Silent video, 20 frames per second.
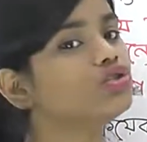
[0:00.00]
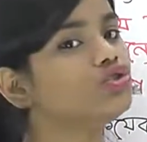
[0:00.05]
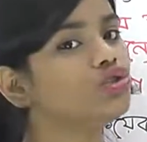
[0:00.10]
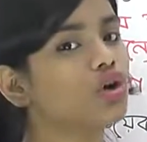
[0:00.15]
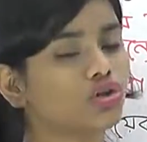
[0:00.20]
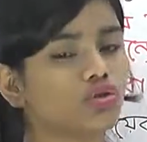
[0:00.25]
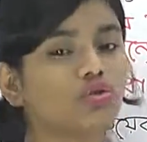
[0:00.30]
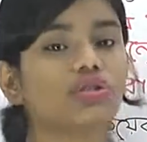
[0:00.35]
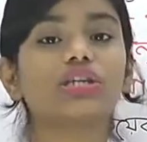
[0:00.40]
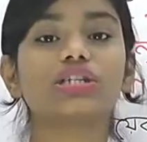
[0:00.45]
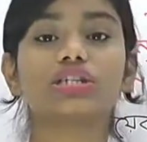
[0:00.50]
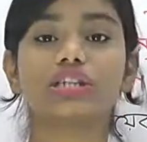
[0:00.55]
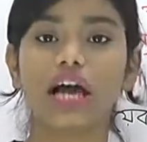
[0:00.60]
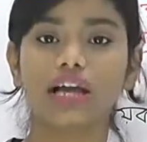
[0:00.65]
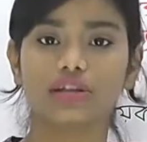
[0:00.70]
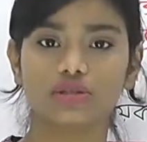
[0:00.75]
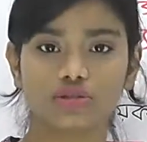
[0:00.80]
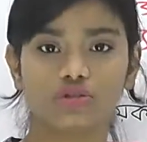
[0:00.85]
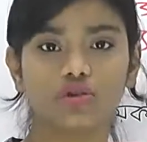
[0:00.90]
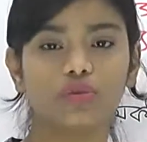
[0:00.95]
যতটা
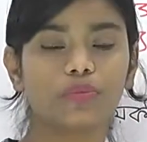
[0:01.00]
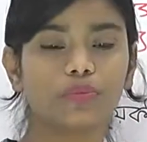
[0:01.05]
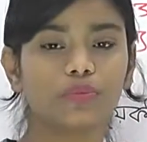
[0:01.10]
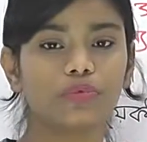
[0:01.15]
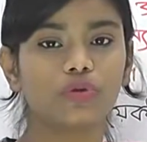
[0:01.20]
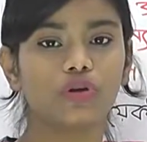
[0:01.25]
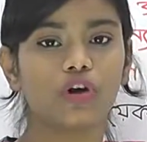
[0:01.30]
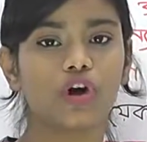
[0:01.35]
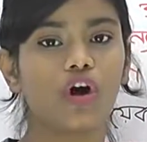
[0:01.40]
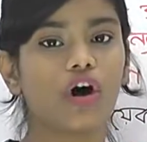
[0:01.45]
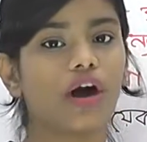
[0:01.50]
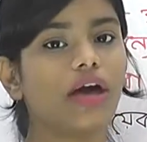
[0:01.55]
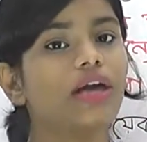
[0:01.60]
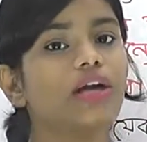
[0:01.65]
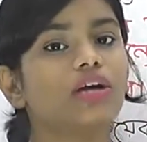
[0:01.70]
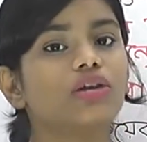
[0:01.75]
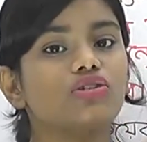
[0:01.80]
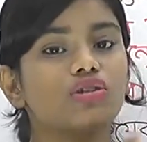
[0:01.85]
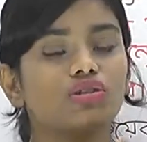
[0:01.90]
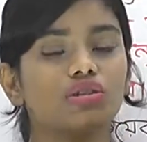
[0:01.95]
স্বাস্থ্যপূর্ণ হয়
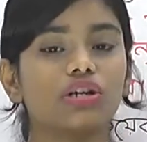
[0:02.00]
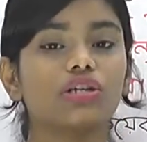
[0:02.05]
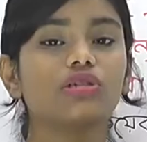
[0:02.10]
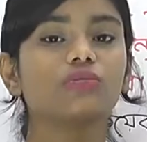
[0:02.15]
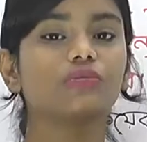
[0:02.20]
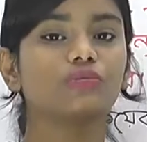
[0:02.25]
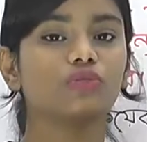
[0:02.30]
ততটা